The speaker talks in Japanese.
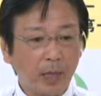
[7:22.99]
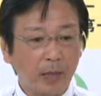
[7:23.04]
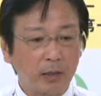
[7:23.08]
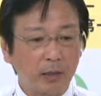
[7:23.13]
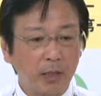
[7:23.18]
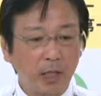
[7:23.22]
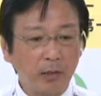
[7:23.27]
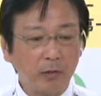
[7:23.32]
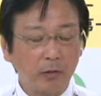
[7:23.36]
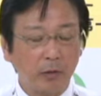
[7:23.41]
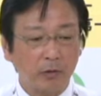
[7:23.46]

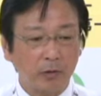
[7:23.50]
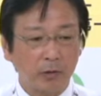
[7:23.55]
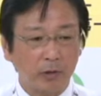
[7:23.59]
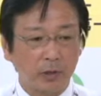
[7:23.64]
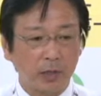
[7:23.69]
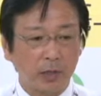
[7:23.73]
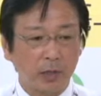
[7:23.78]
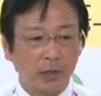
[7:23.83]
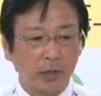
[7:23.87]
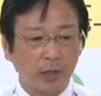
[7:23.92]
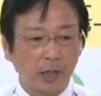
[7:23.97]
全国の
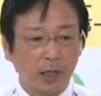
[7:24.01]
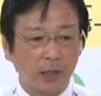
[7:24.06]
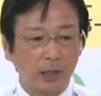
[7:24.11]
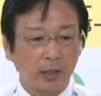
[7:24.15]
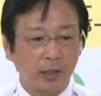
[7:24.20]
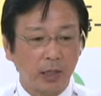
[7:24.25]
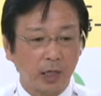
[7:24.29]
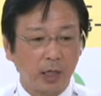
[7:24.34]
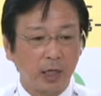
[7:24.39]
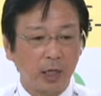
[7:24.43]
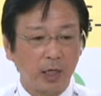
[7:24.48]
自治
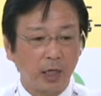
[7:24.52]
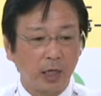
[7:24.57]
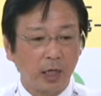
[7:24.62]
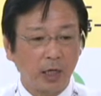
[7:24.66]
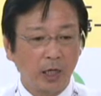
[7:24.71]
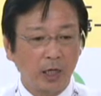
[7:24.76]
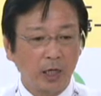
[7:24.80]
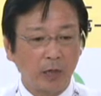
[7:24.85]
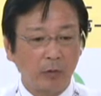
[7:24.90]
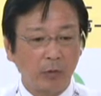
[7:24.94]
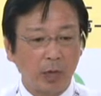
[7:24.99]
体で
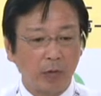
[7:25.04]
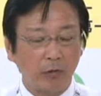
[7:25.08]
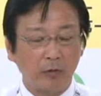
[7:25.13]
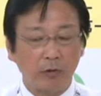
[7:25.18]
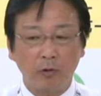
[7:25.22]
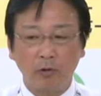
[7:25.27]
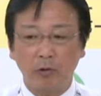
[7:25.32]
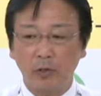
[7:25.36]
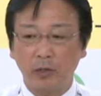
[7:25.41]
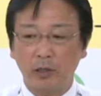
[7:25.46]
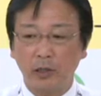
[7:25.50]
今
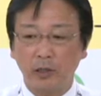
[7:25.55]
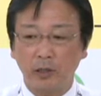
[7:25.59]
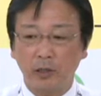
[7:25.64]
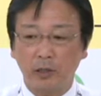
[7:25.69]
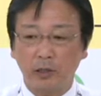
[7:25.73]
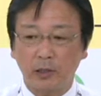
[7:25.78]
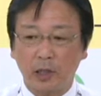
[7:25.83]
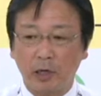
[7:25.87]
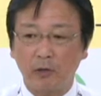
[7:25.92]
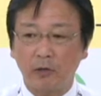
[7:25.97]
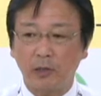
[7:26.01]
右
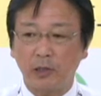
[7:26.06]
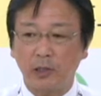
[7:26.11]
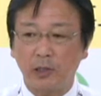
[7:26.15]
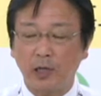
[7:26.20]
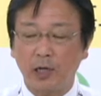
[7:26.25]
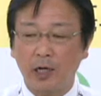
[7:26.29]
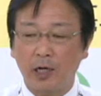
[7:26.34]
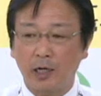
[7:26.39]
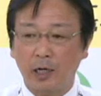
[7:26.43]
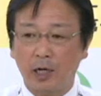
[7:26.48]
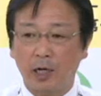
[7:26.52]
往左往し
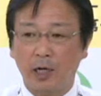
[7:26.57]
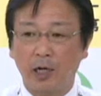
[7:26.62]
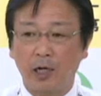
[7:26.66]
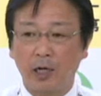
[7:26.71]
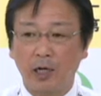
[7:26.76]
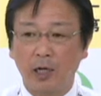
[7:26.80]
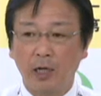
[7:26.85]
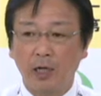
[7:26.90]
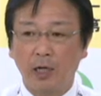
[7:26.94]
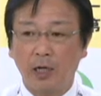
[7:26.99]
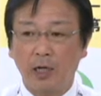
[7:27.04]
ながら